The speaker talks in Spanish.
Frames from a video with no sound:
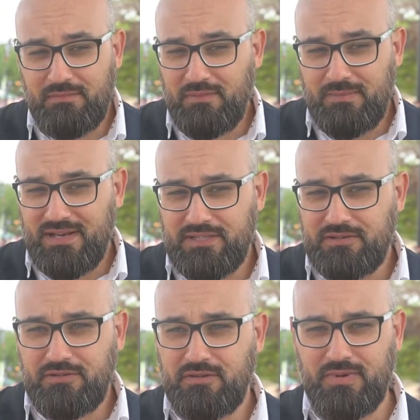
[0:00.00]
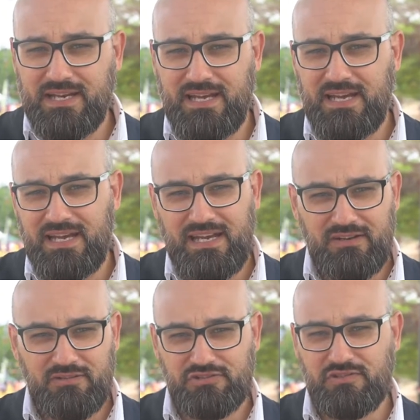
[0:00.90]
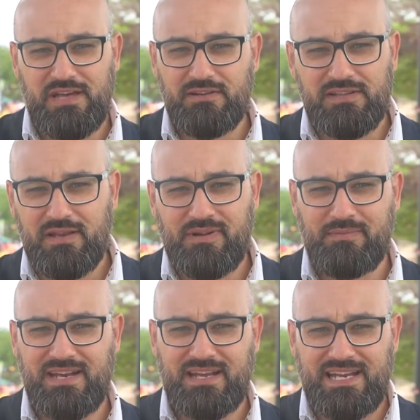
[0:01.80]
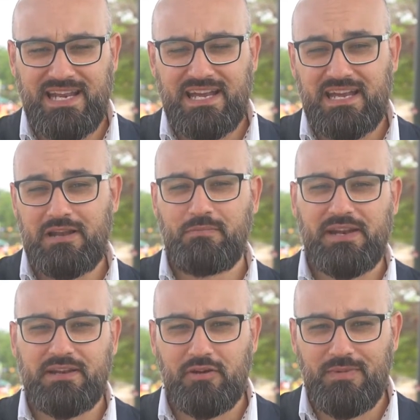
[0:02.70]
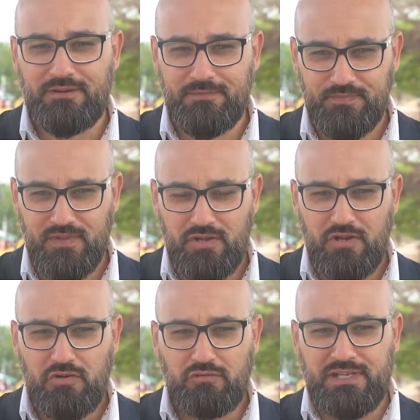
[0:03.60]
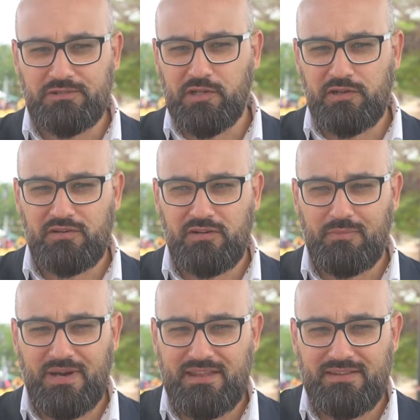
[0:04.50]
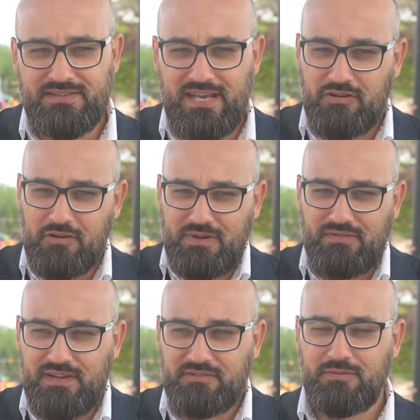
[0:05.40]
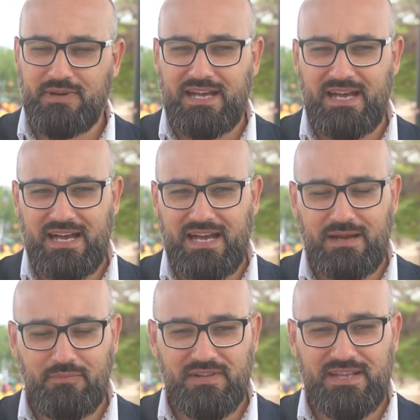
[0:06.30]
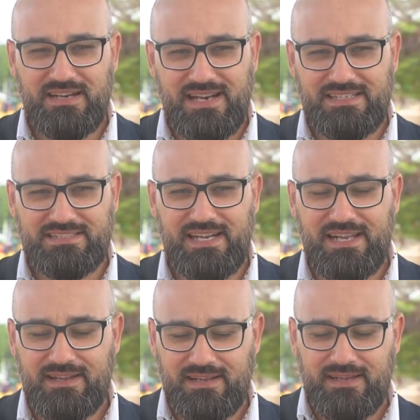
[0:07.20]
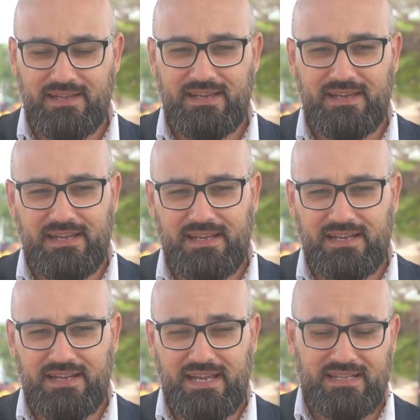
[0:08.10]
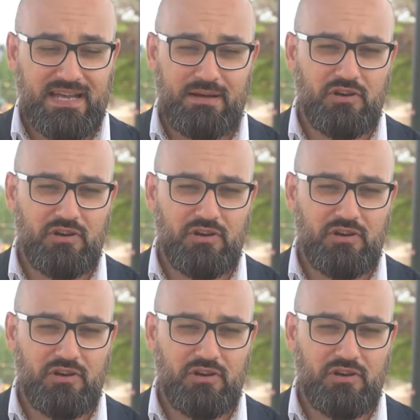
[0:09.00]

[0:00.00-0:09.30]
emblemático para los ciudadanos de Las Palmas de Gran Canaria, que es el Parque Romano, un entorno paradisíaco y perfecto para poder realizar eh, esta